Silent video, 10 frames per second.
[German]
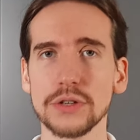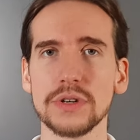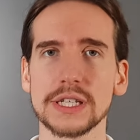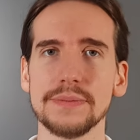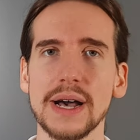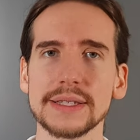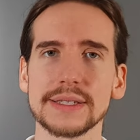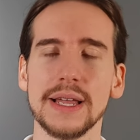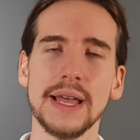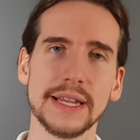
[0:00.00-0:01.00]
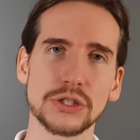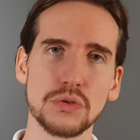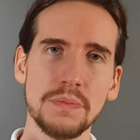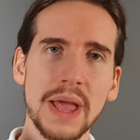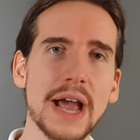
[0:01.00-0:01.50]
du das machst, desto
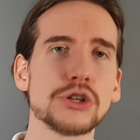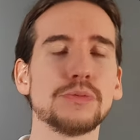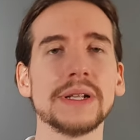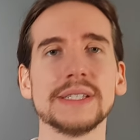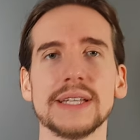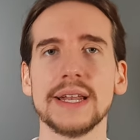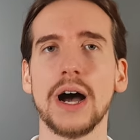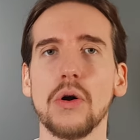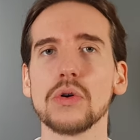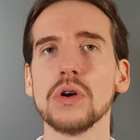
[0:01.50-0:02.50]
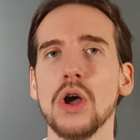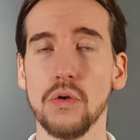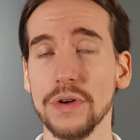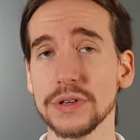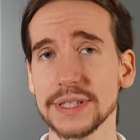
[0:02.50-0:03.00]
mehr entspannen sich deine Augen.
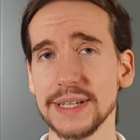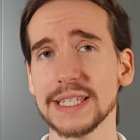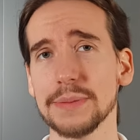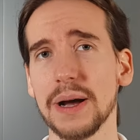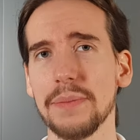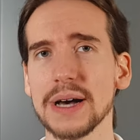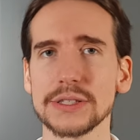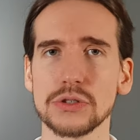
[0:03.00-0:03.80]
Und wenn du das nächste Mal machst,